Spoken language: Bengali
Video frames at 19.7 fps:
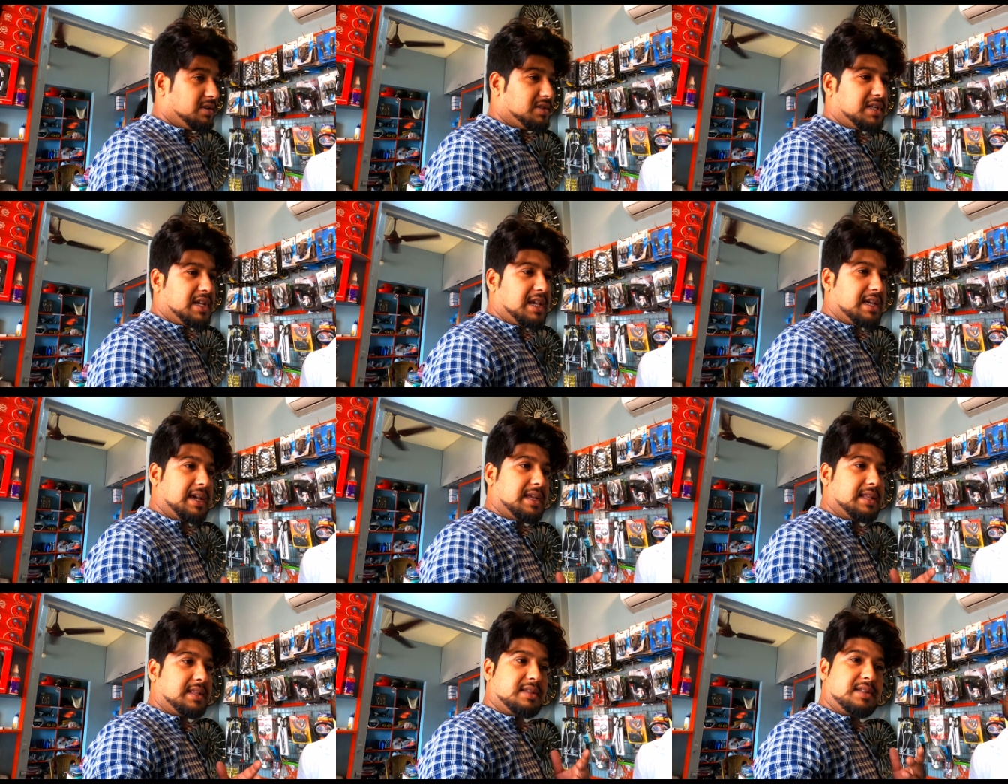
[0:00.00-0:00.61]

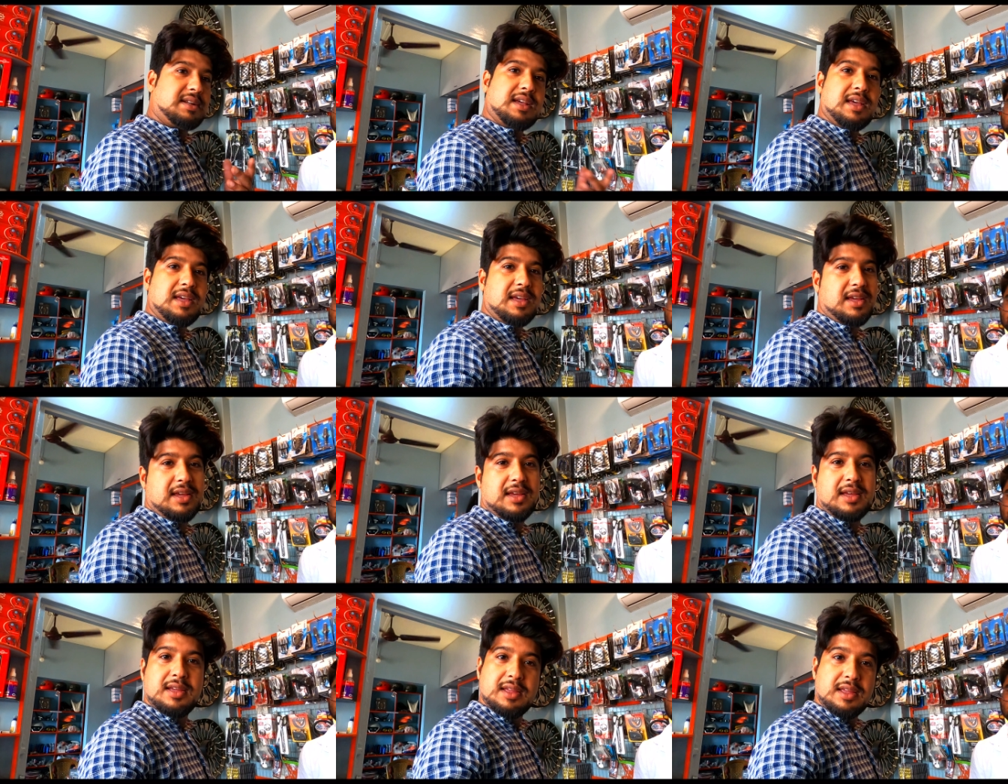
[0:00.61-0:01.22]
সেক্ষেত্রে
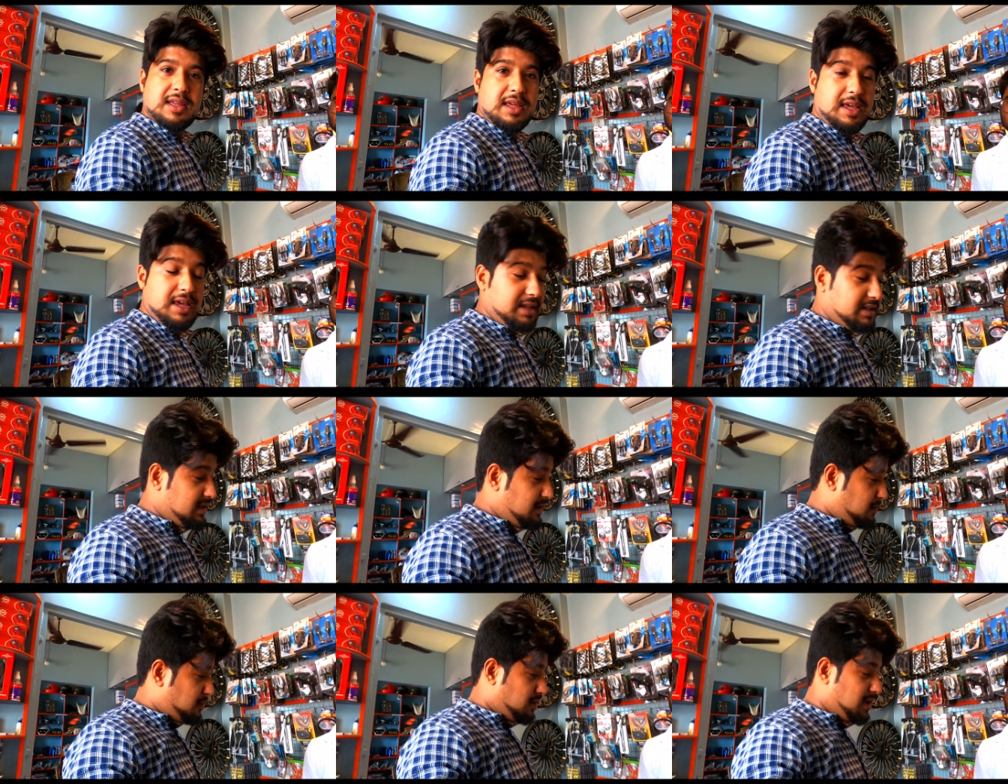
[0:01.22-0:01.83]
এই
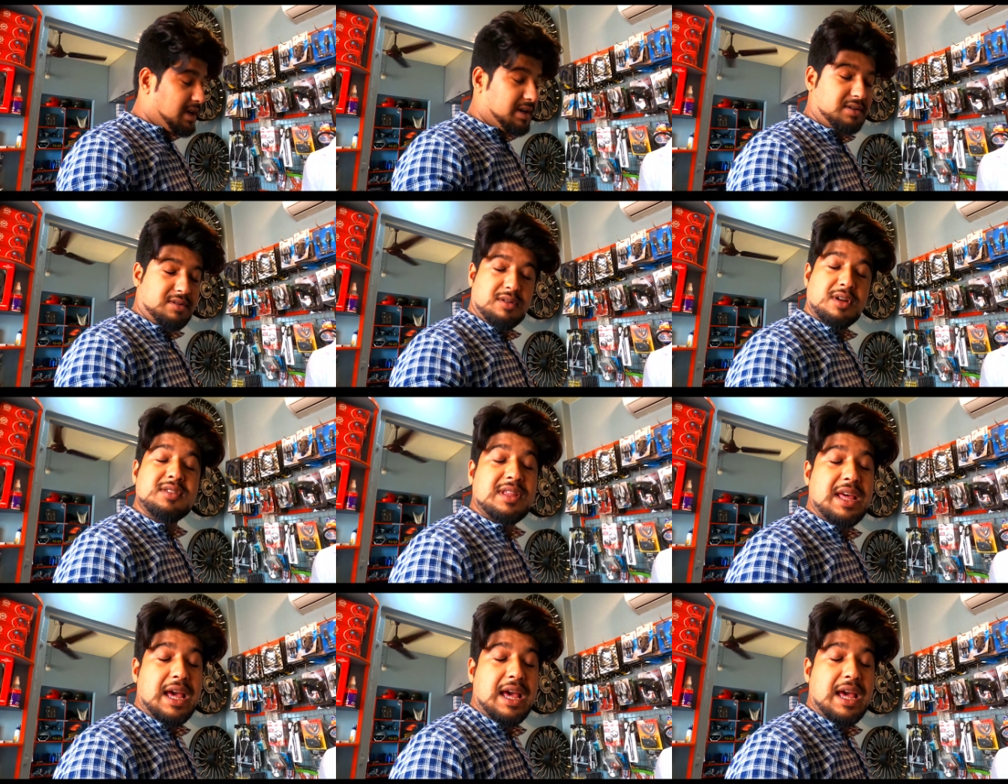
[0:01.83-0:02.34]
যে প্রোডাক্টগুলো